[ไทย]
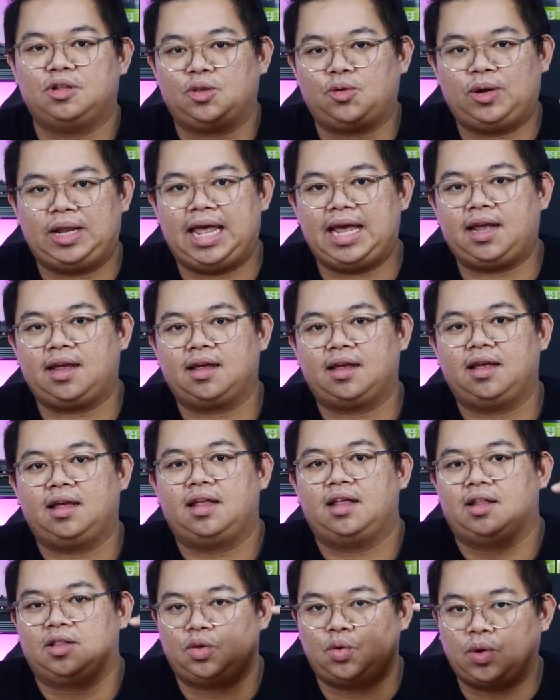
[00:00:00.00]
ตัวเล็ก
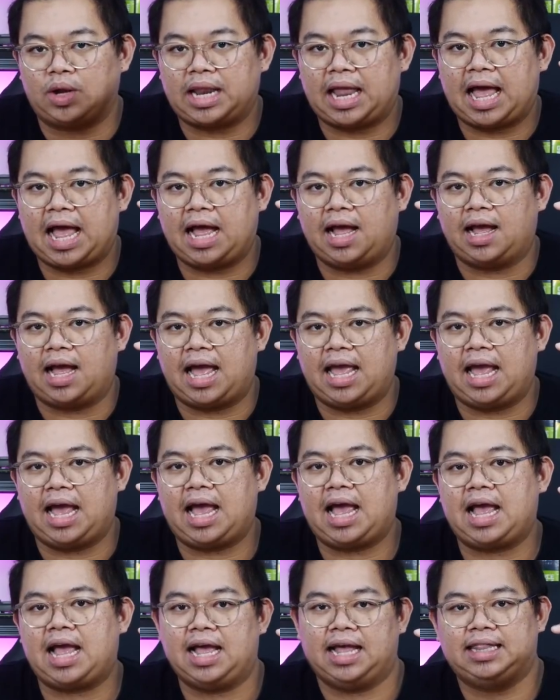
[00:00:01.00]
ตัวกลาง i5
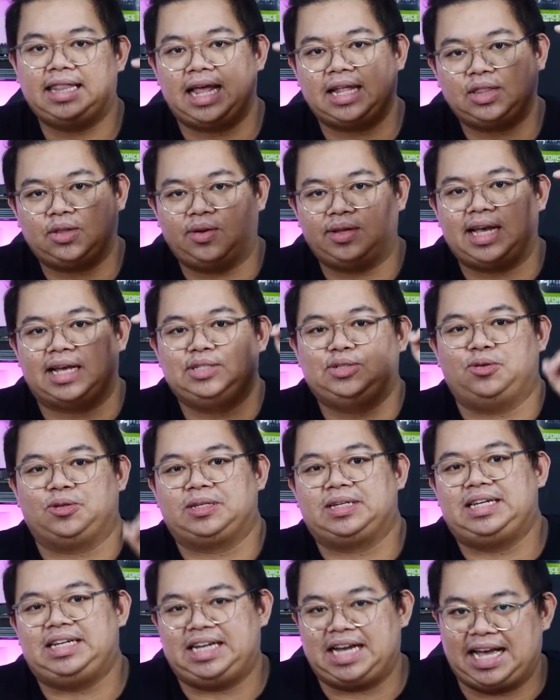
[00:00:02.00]
และตัวใหญ่สุด
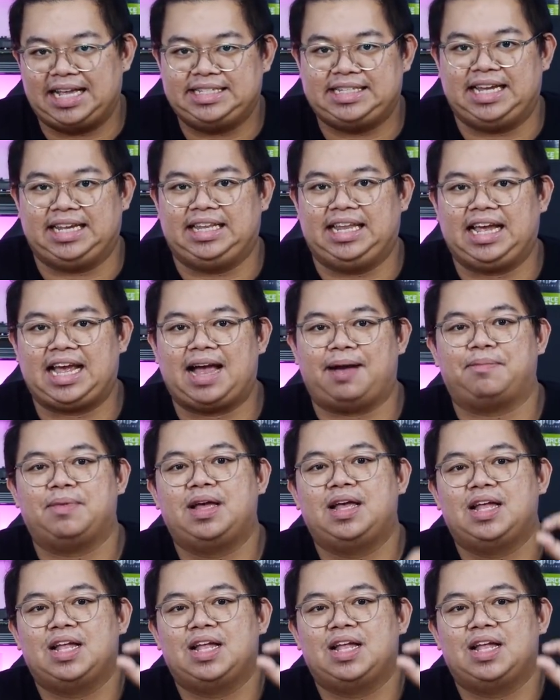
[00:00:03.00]
คือ i7 นะครับ